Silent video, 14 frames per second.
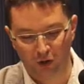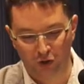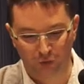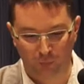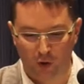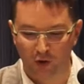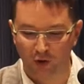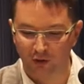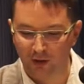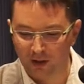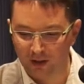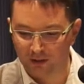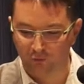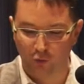gesprochen,
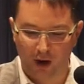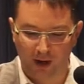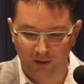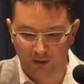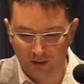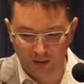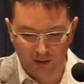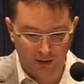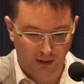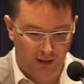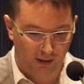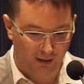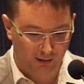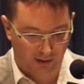wo ein, äh,
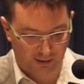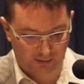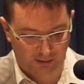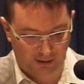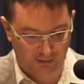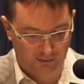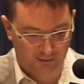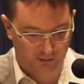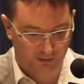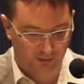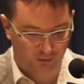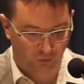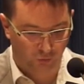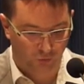ein, ein äh,
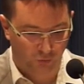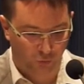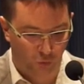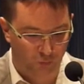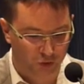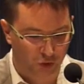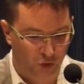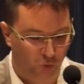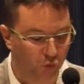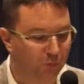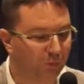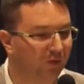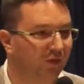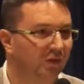römischer
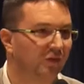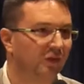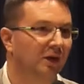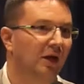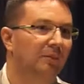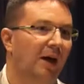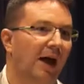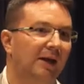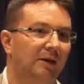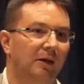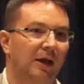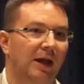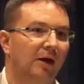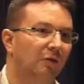Grundbesitzer dann meint,
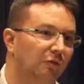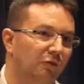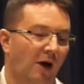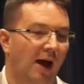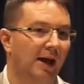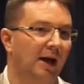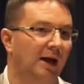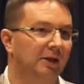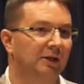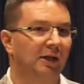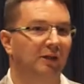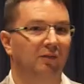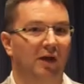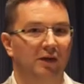er verheiratet
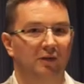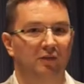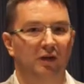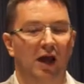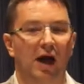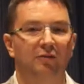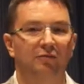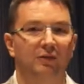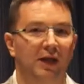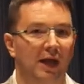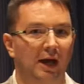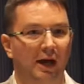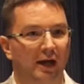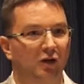jetzt seine Sklaven,
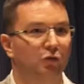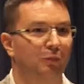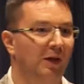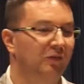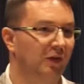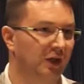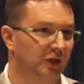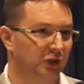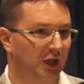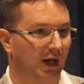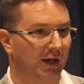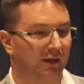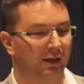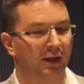er kann das besser
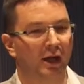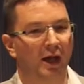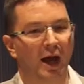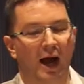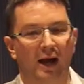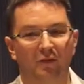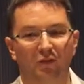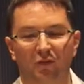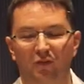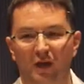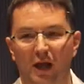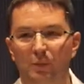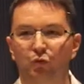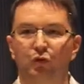entscheiden als sie
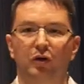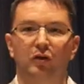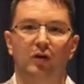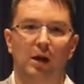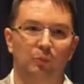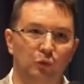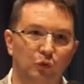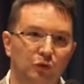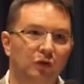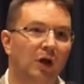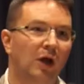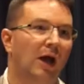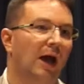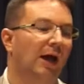selbst. Und der Talmud
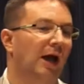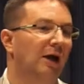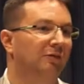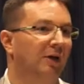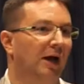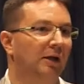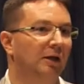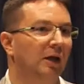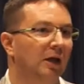ergreift da